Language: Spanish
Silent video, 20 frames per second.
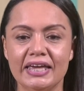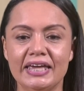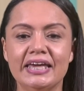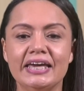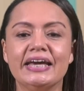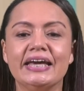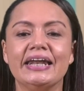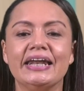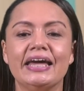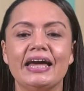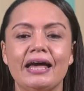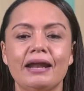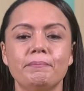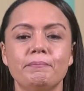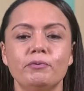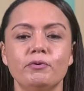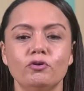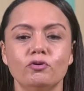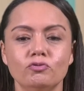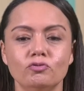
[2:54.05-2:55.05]
y
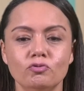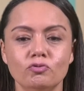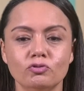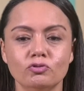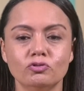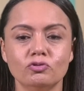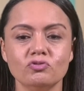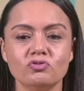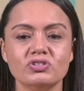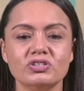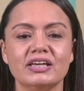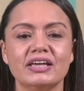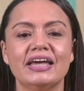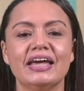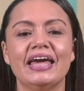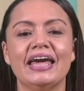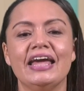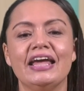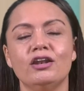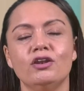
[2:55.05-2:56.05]
crear productos
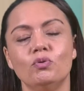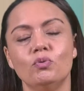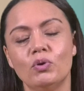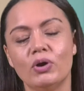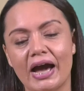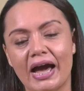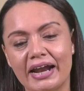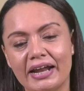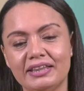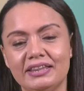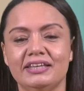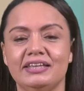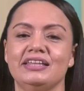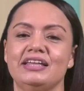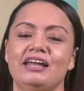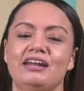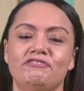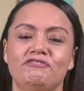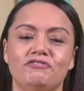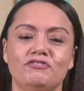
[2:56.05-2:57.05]
en lugar de
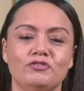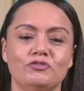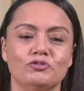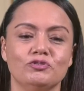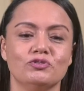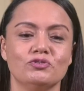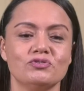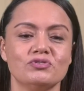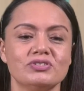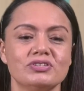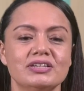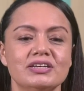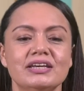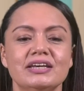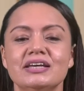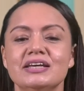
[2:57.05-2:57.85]
dar frutos.